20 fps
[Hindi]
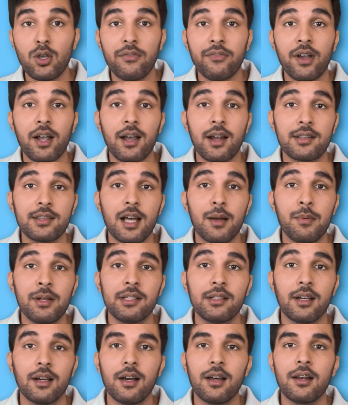का कर्ता
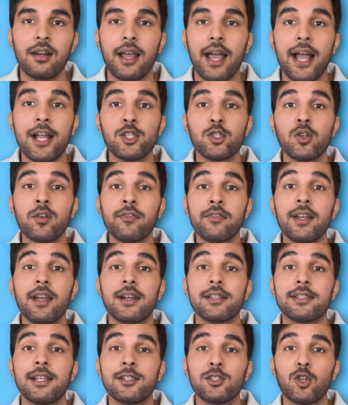बनकर एच के
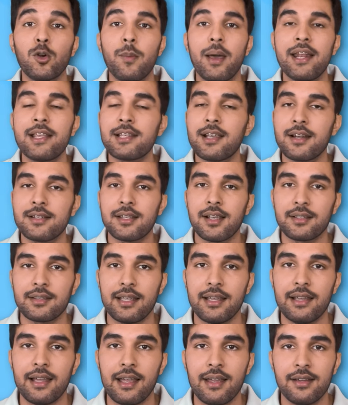असेट्स को मैनेज कर
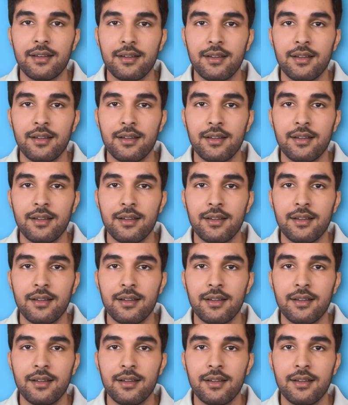सकते हैं